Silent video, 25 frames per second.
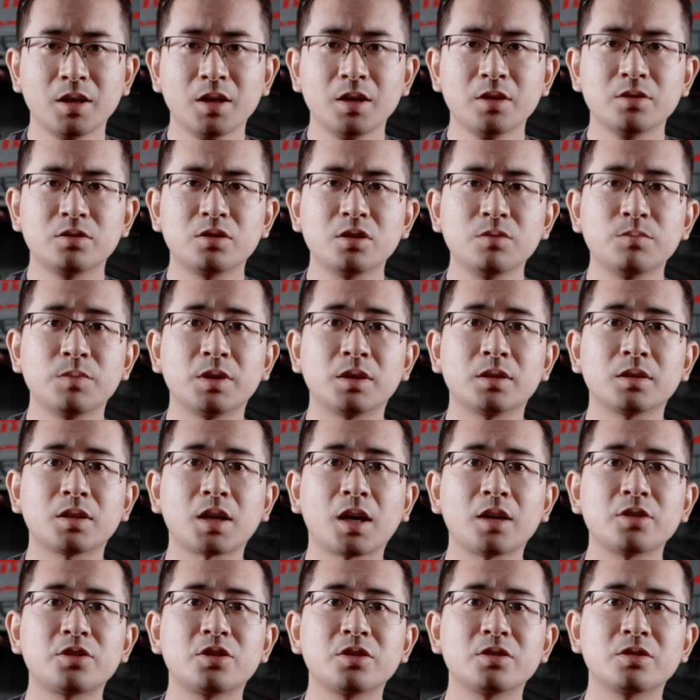证明
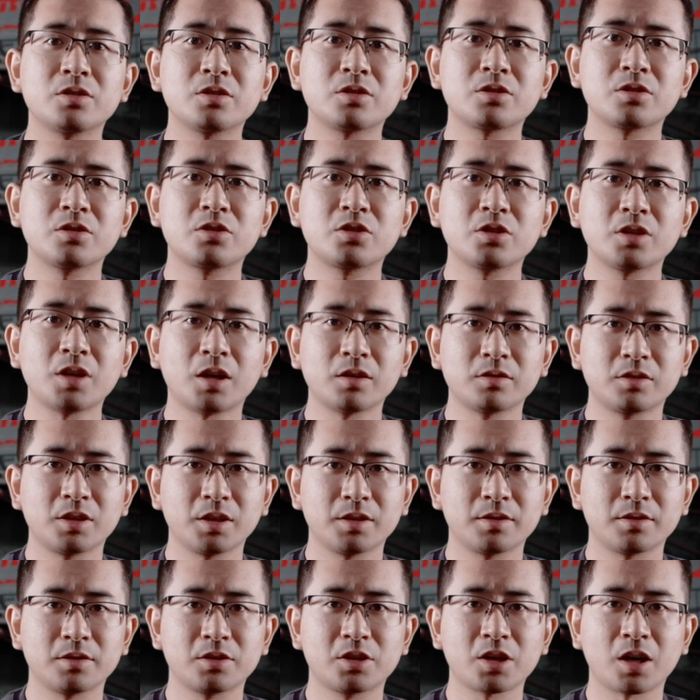他其实是知道这
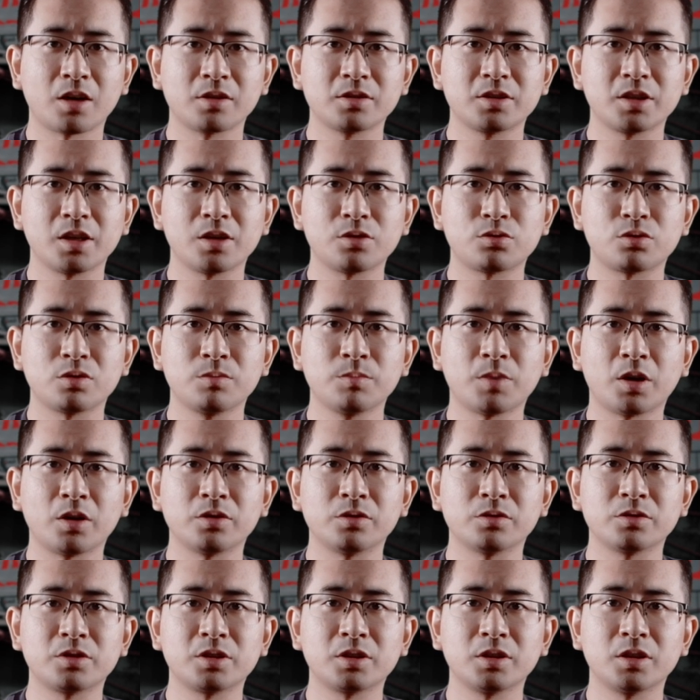次抢劫寻宝
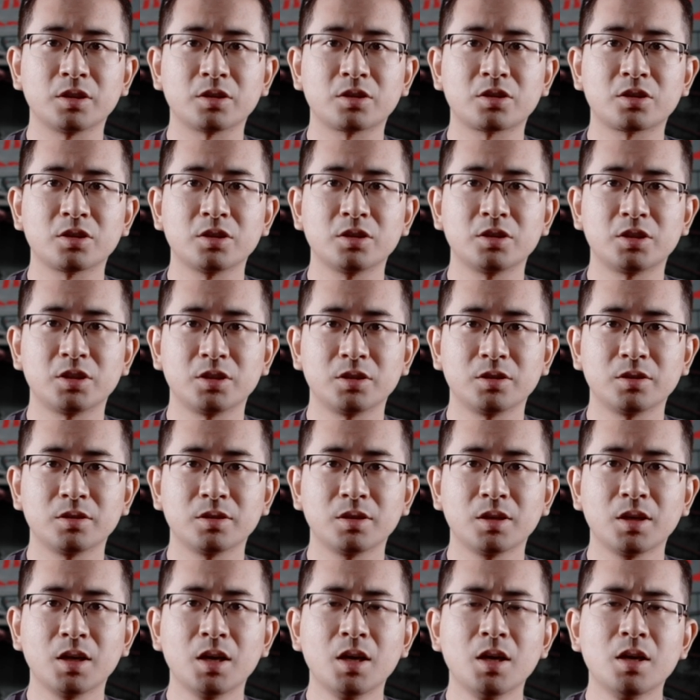游戏的设计，
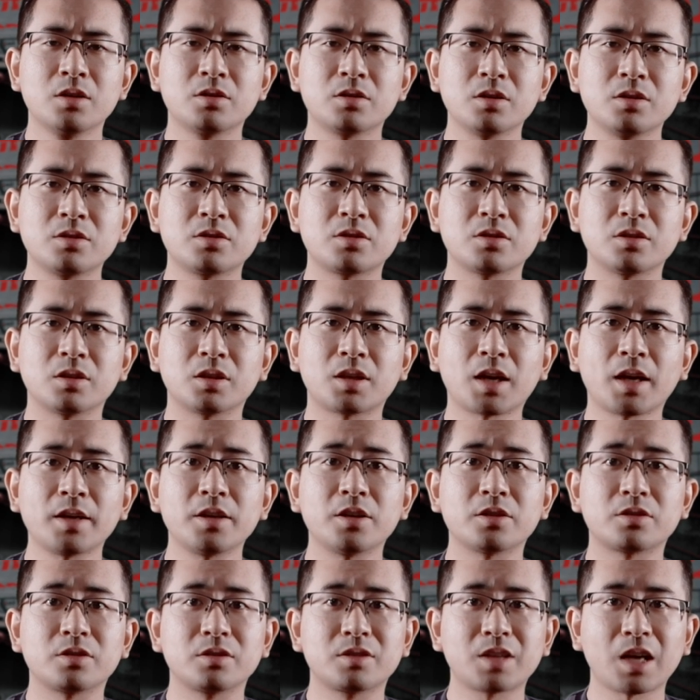甚至他也
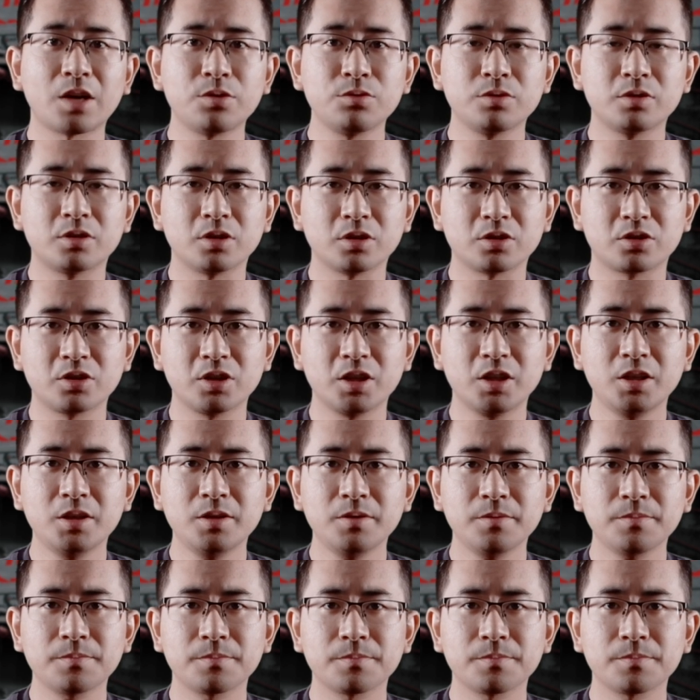是参与者之一，